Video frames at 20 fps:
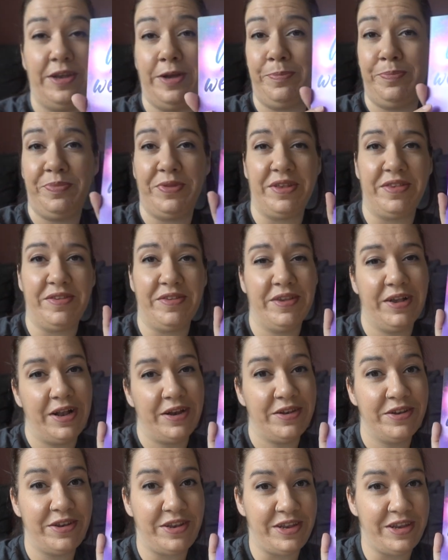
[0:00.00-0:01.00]
Ja, das ist
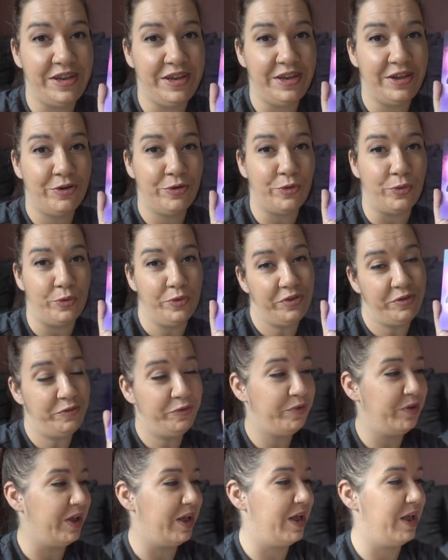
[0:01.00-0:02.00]
halt die große
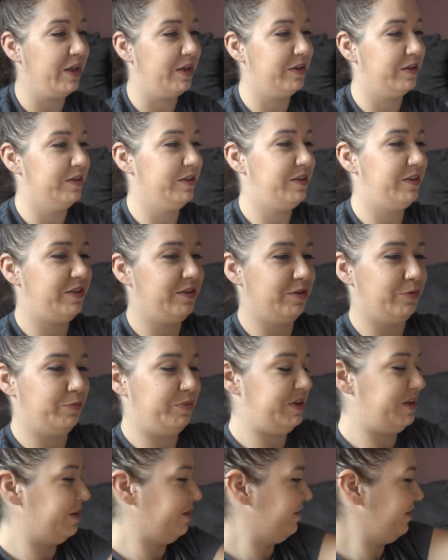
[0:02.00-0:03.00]
Frage, um
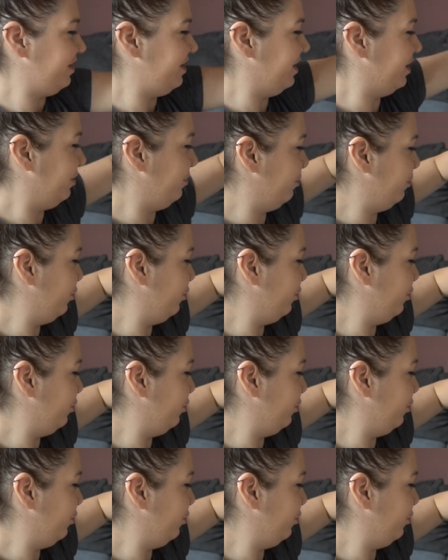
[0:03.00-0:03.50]
die es hier im